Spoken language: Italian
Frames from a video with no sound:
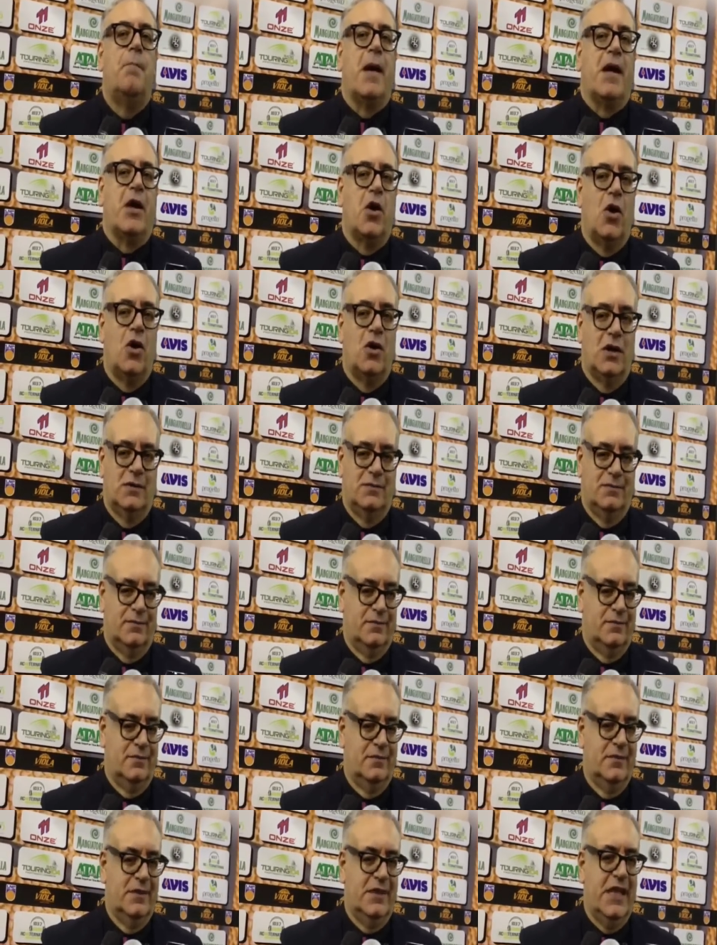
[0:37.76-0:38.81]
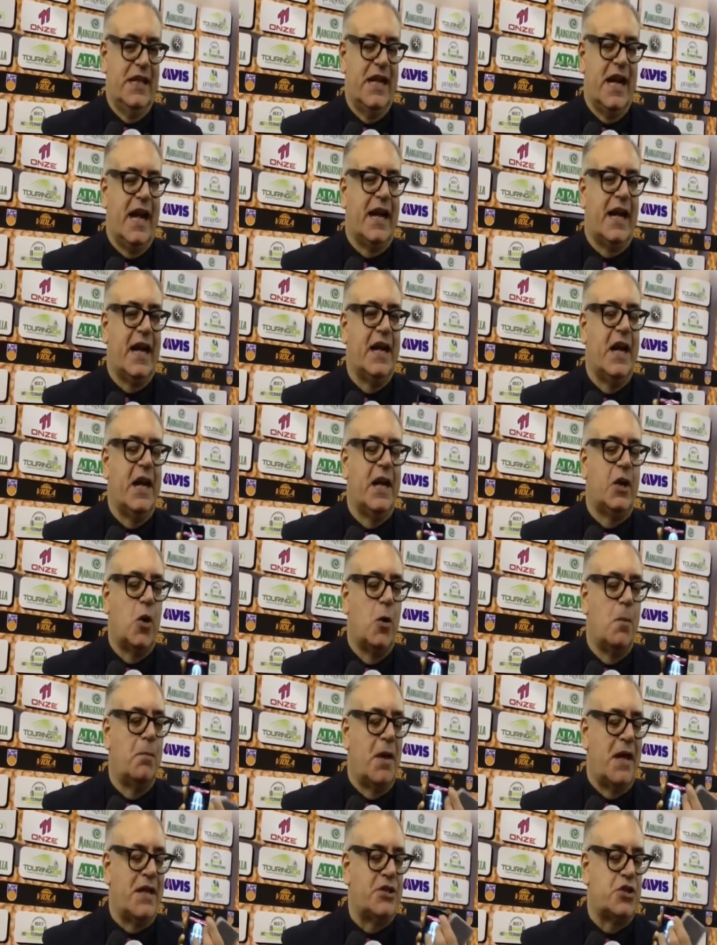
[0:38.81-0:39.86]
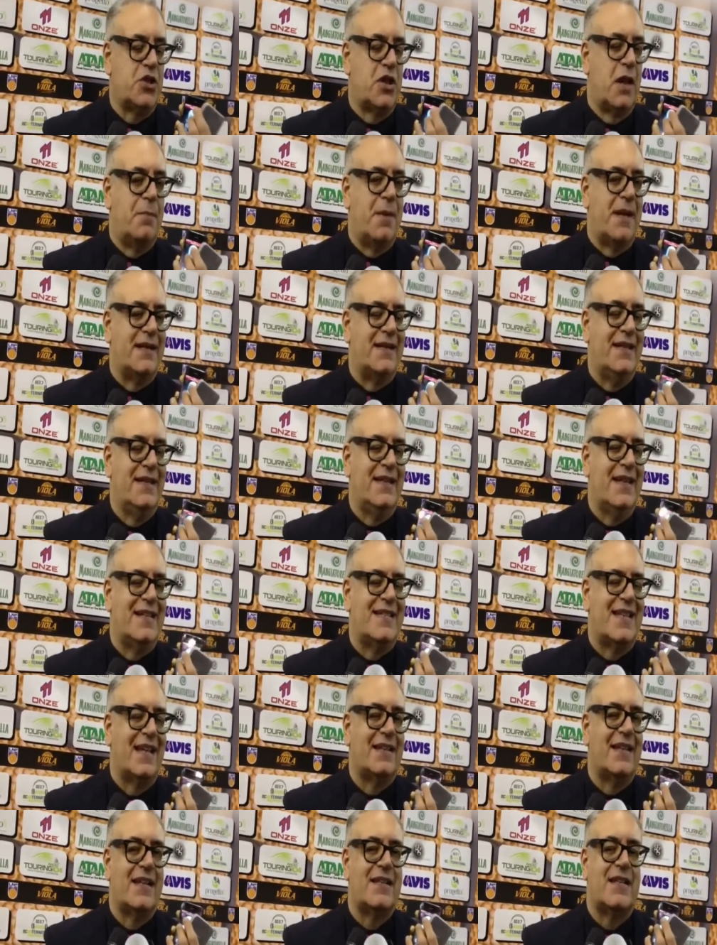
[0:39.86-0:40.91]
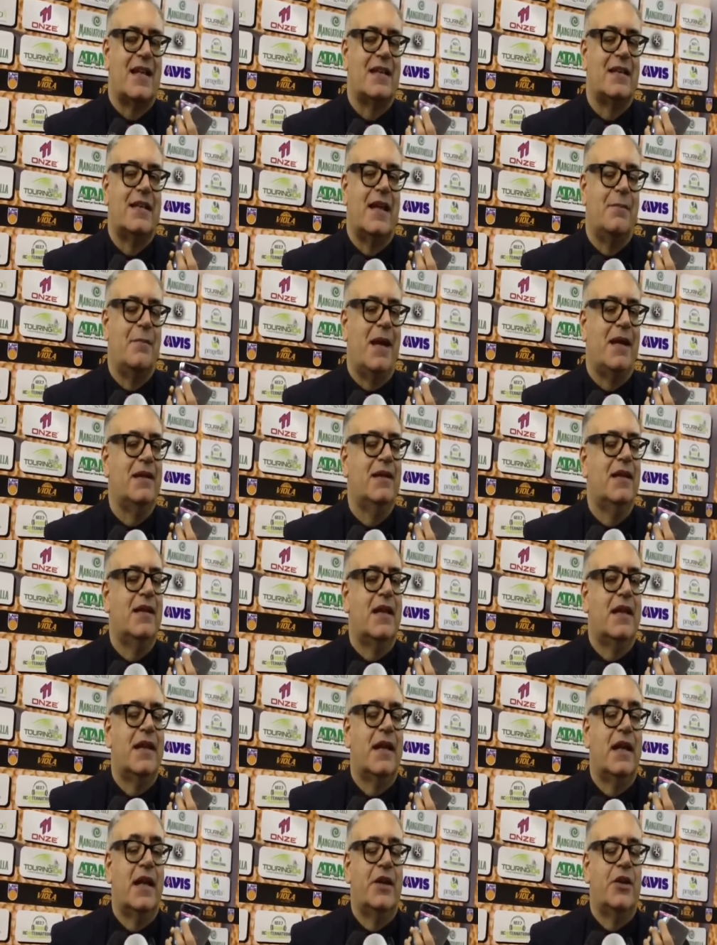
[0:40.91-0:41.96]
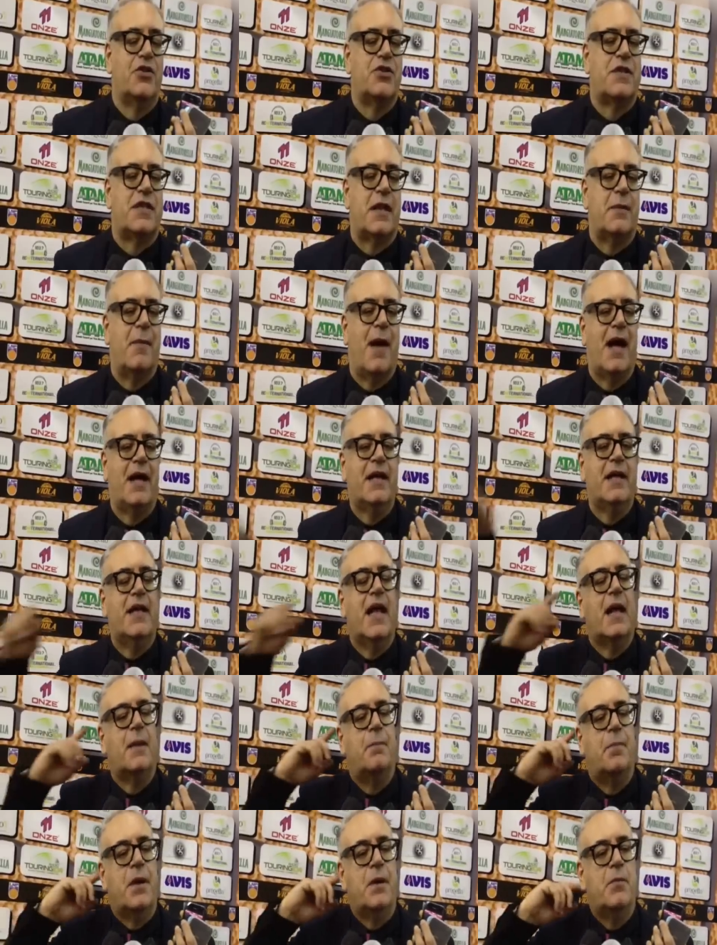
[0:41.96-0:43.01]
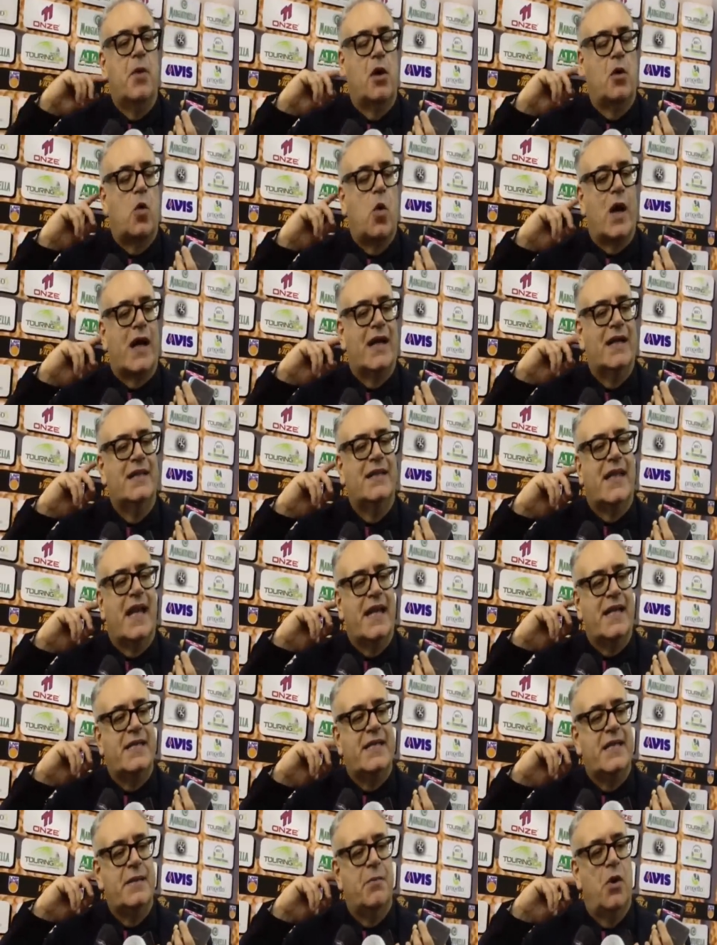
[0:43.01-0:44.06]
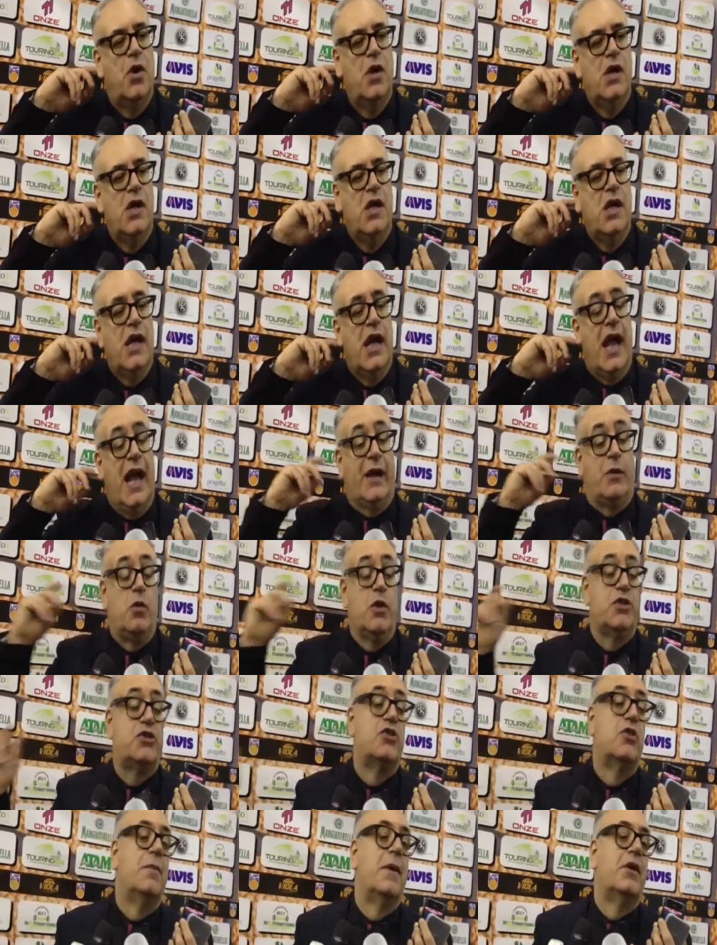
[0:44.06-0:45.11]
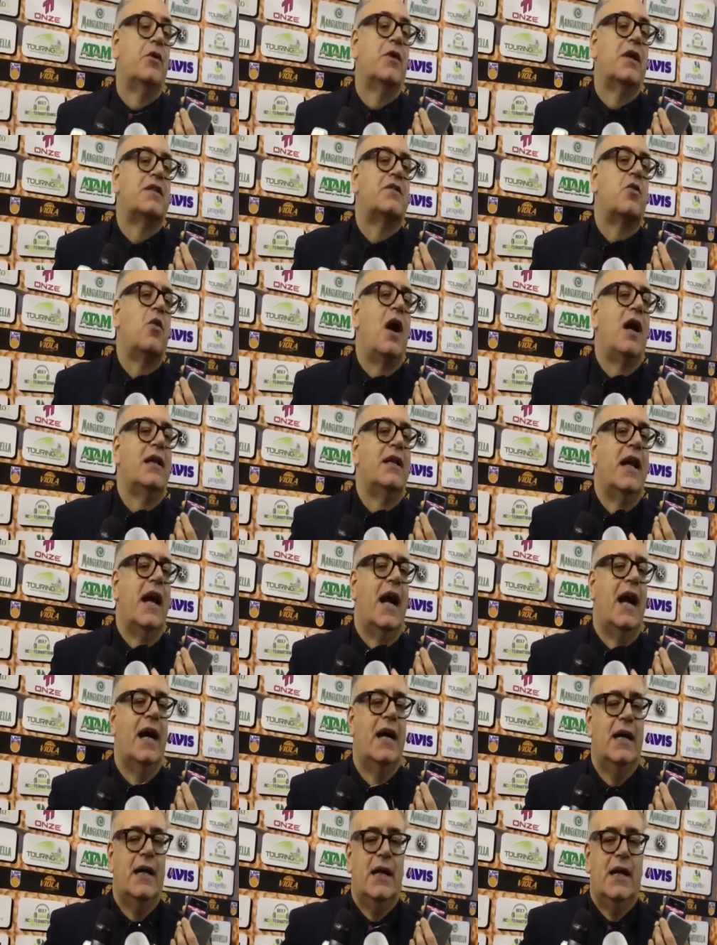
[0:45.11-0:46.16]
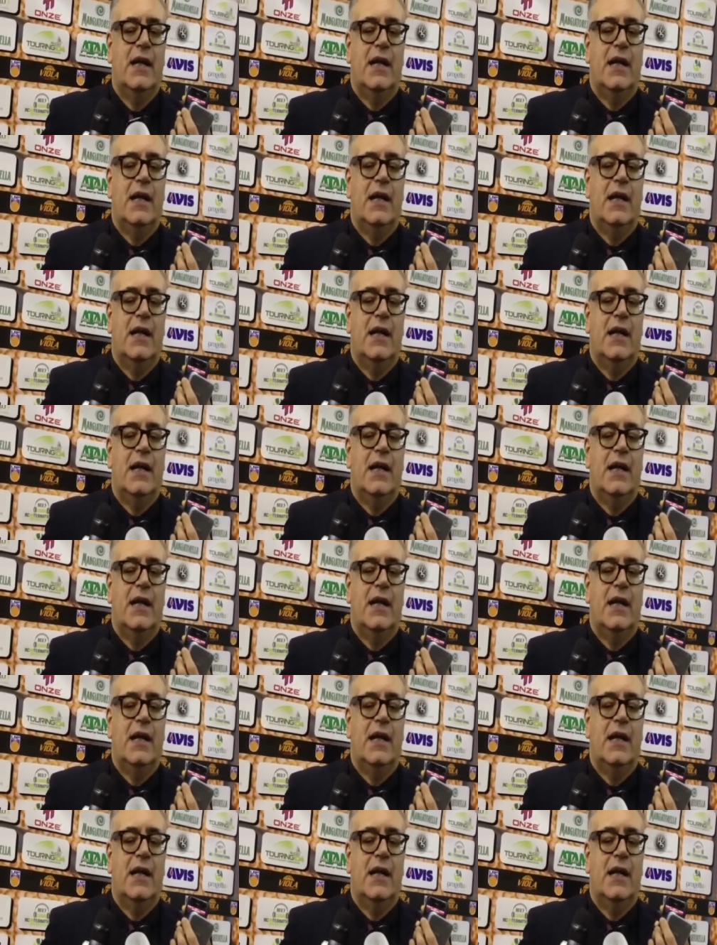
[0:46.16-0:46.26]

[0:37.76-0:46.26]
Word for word: però ehm, direi che nel complesso la partita è stata saldamente nelle nostre mani dal primo al quarantesimo e questo per una squadra